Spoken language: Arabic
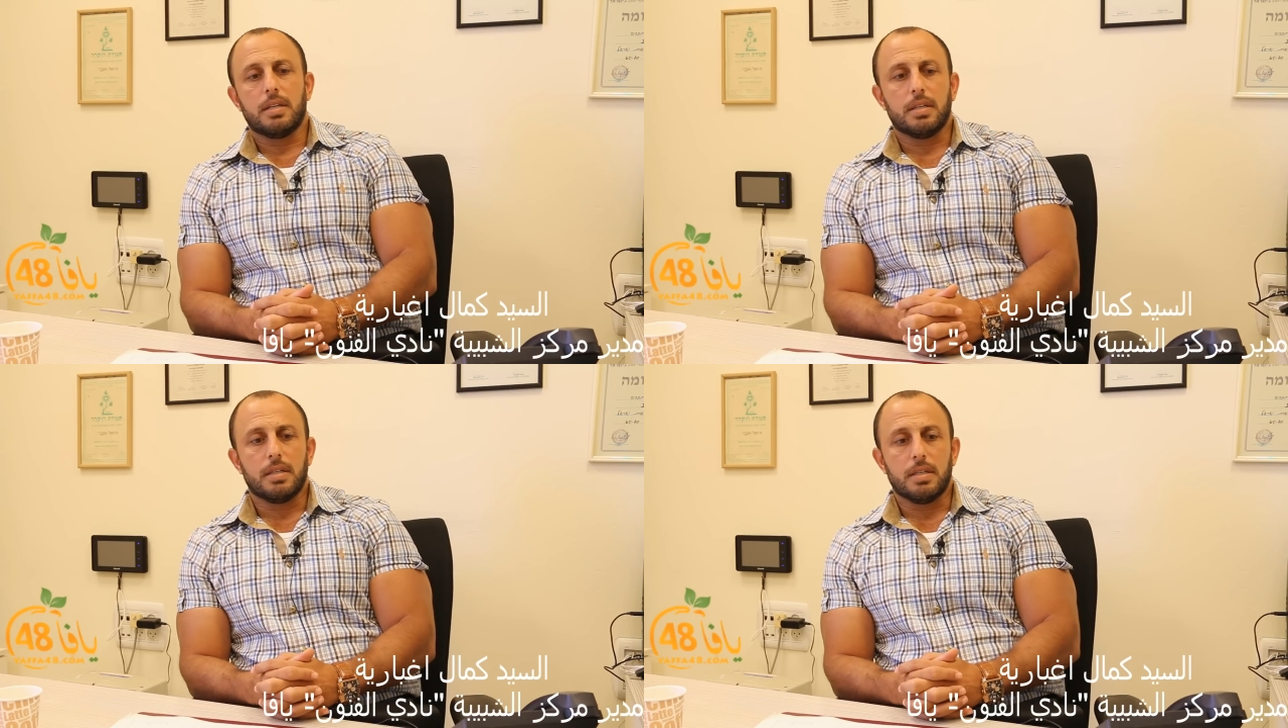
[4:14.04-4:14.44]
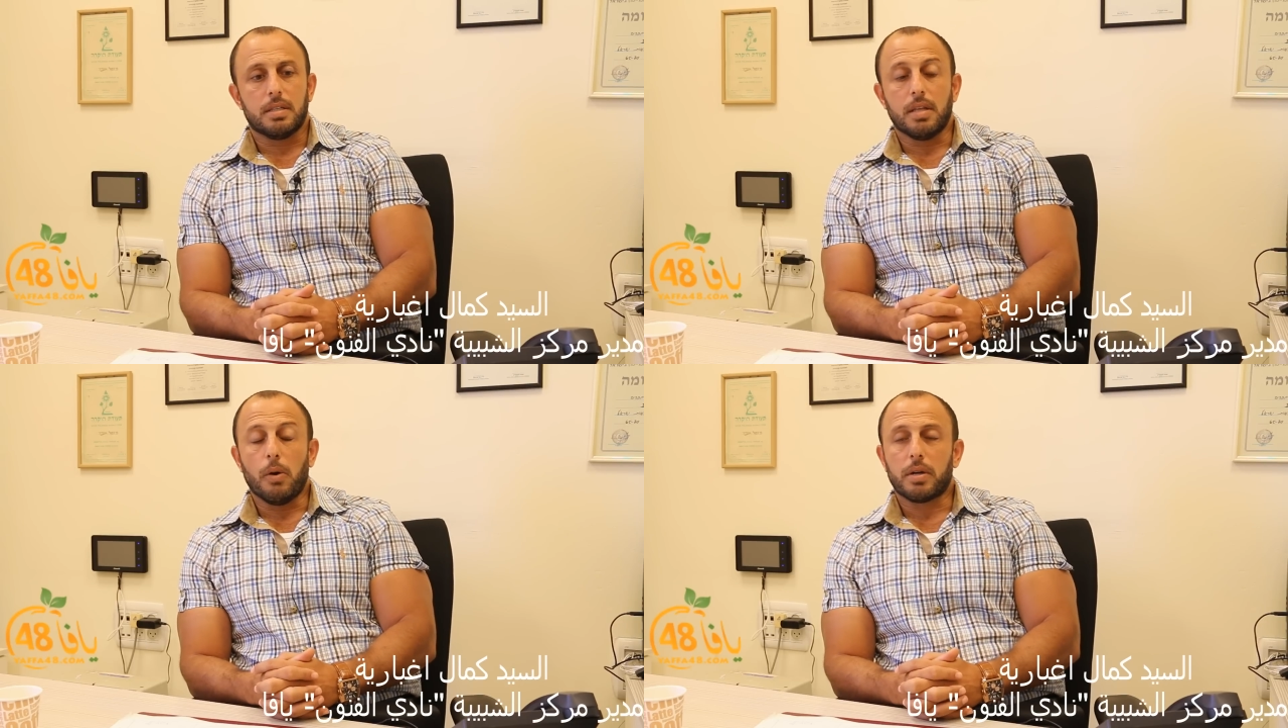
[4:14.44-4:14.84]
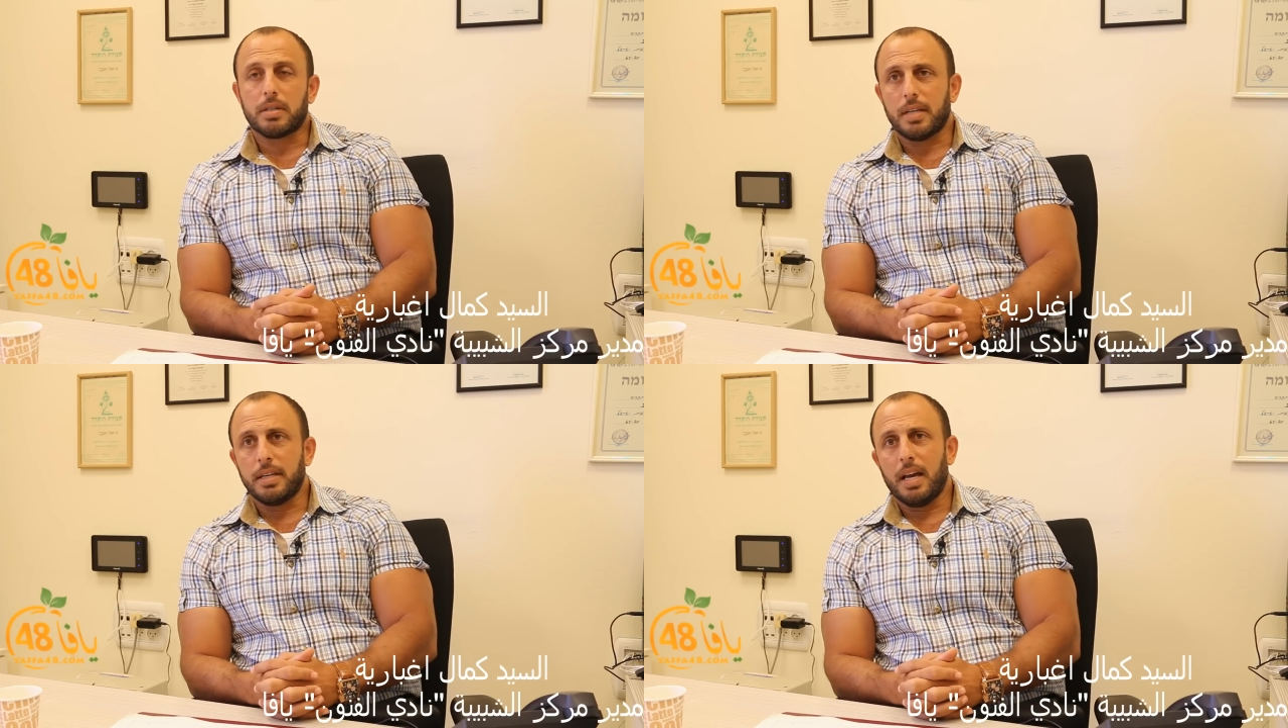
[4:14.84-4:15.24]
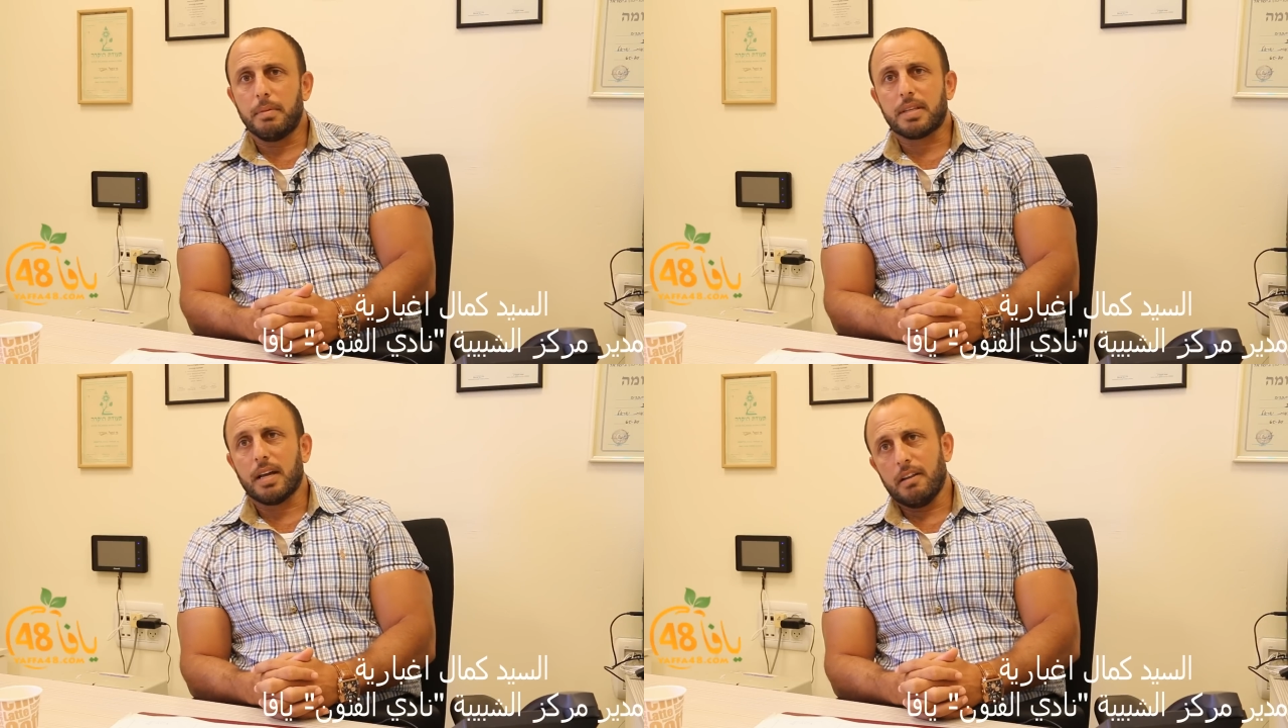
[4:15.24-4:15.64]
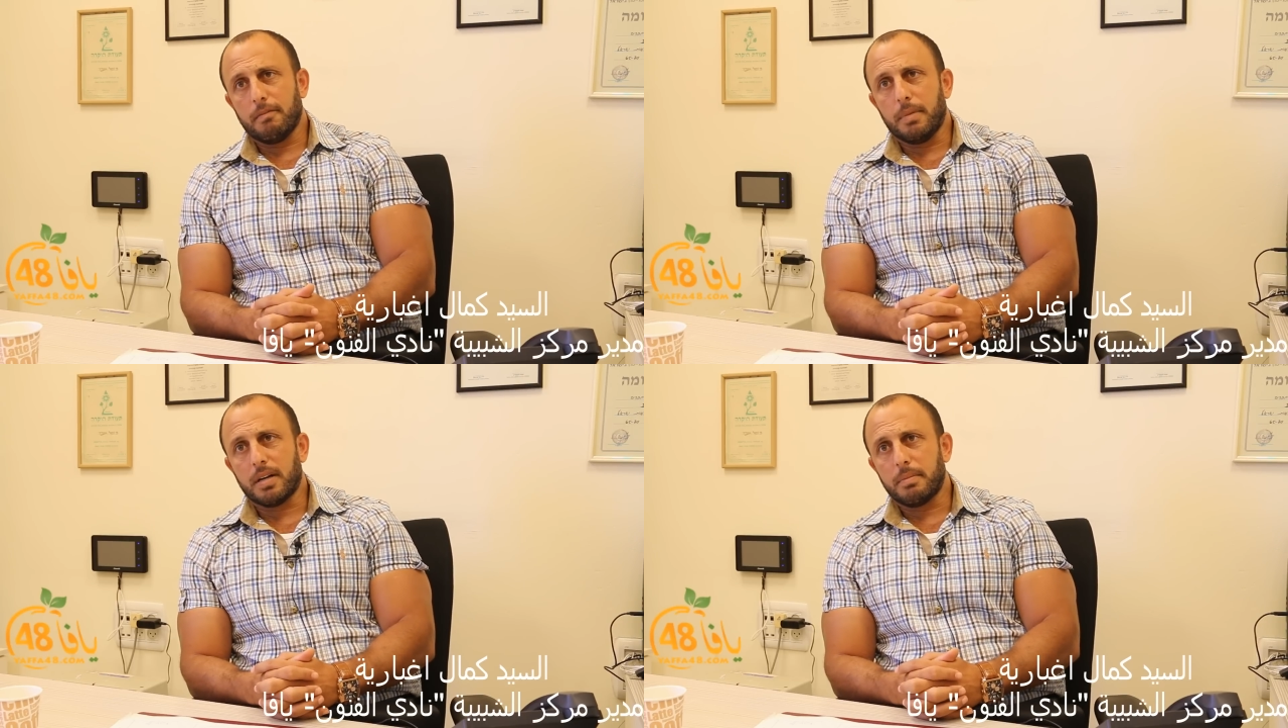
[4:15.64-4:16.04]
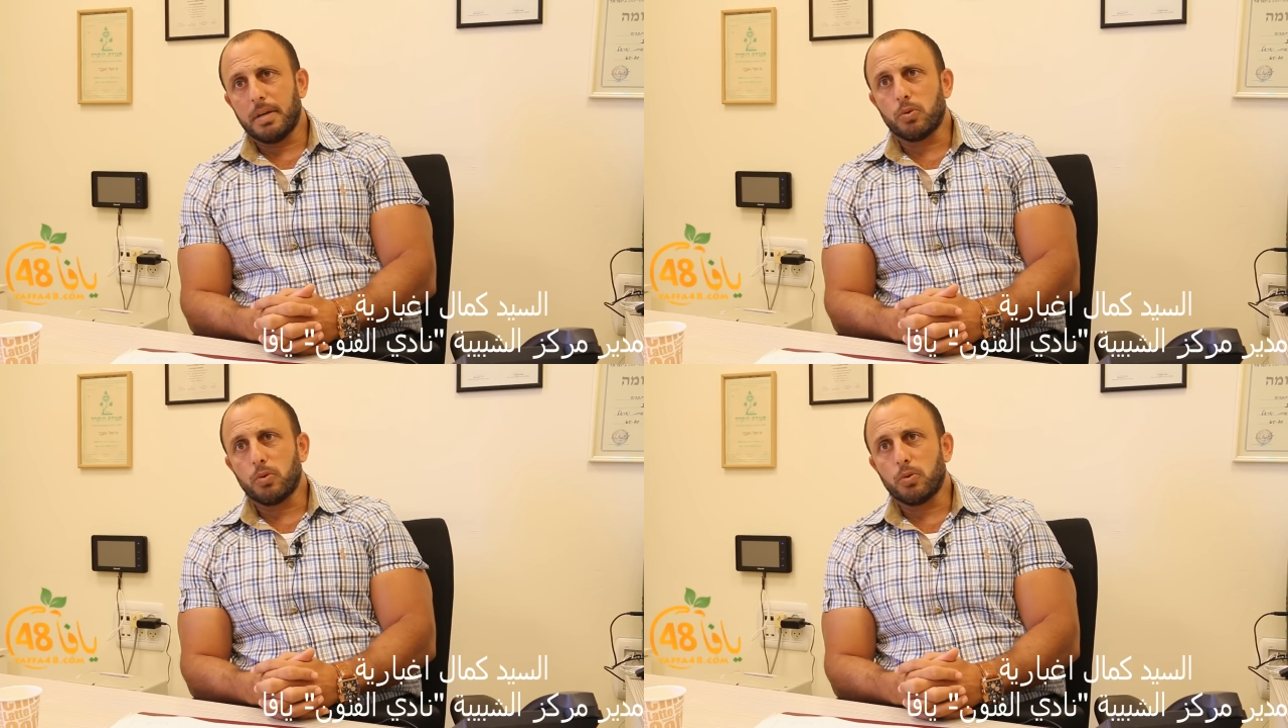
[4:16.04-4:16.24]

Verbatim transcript: إيه، دورة زي هاي بتكلف برا ما